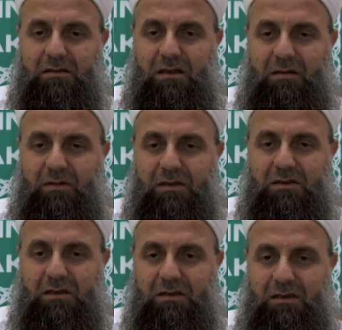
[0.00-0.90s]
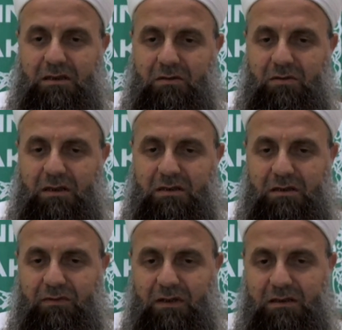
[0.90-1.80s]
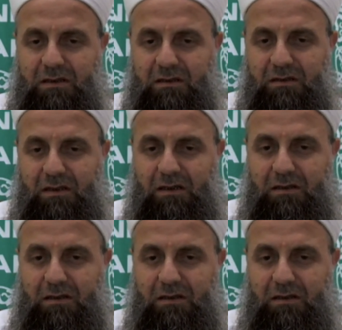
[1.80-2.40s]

Cenab-ı Hak inşallah Kur'an'ın şefaatine nail